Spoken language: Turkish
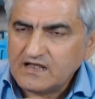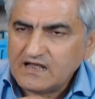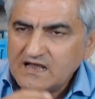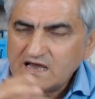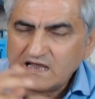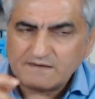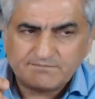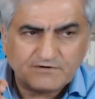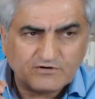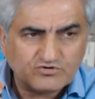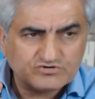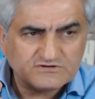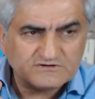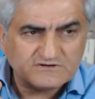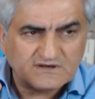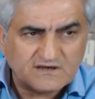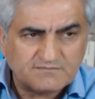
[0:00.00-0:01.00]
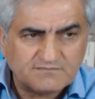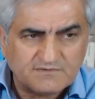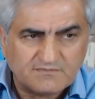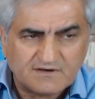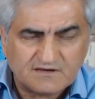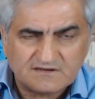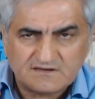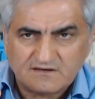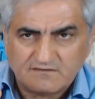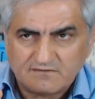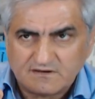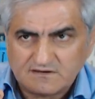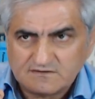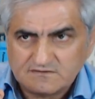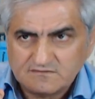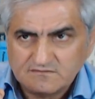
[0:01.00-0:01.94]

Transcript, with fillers: herpagozit denen bir madde var.